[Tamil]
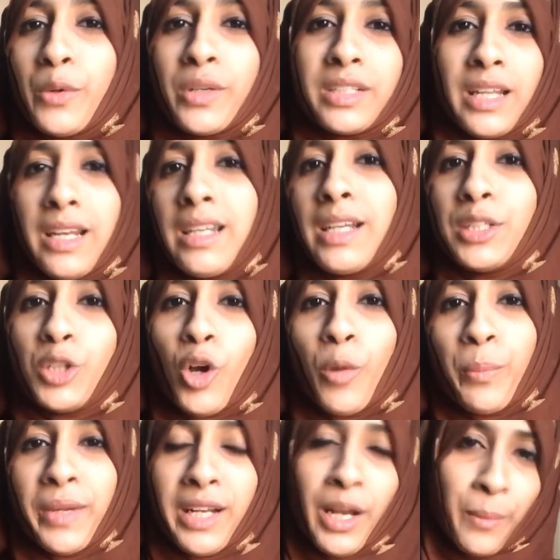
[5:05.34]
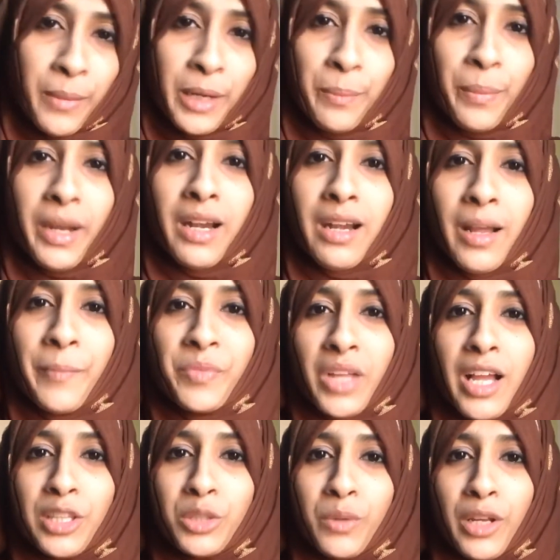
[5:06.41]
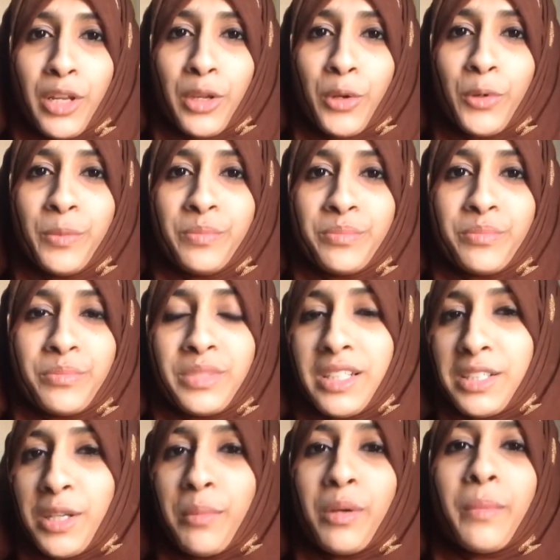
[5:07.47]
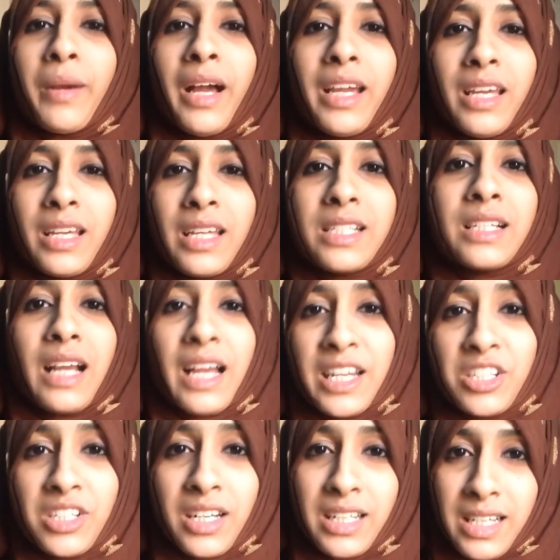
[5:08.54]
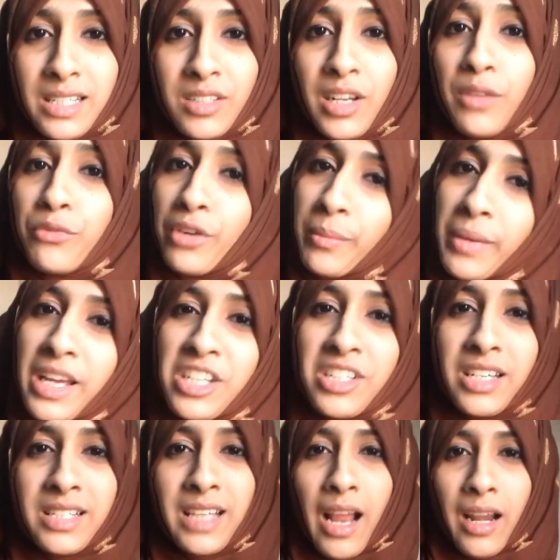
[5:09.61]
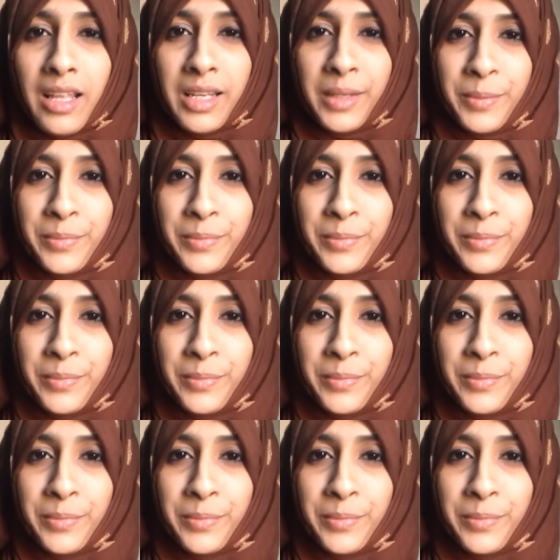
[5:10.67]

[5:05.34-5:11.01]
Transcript: ஒரு நல்ல டாப்பிக்கில் மீட் பண்ணலாம் அது வரைக்கும் டடா பபாய் இட்ஸ் ஐஷா நஸ்ரின் ஃப்ரம் ஐஷாஸ் கேலரி